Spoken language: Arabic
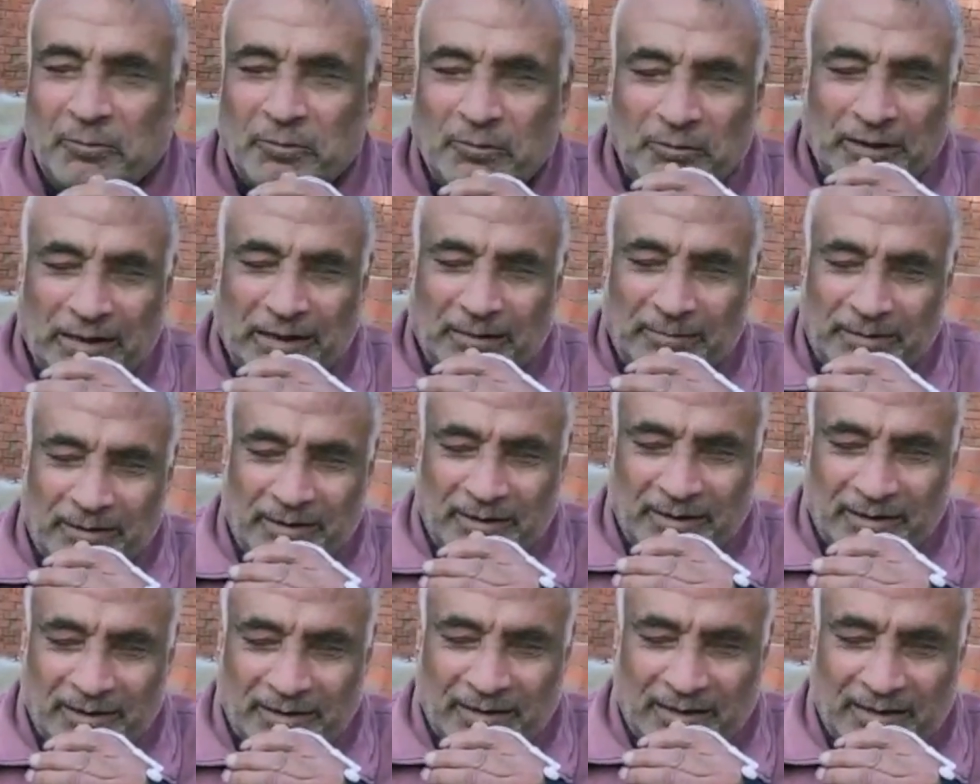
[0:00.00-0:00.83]

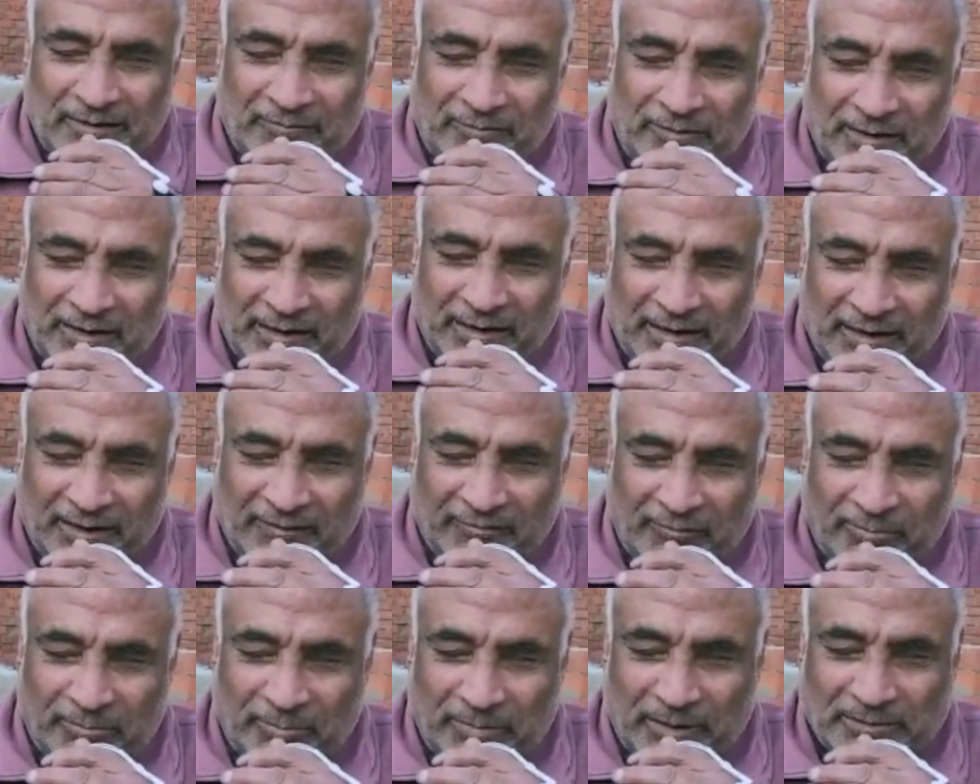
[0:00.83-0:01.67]
الامل اللي في, اللي
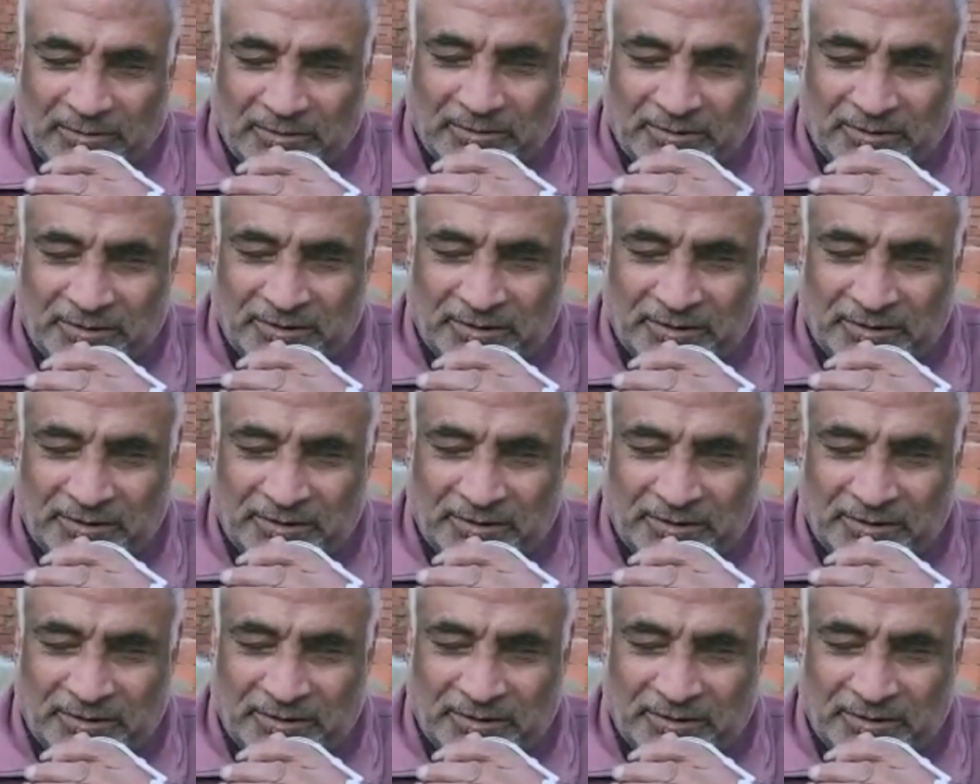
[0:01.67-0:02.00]
في مصر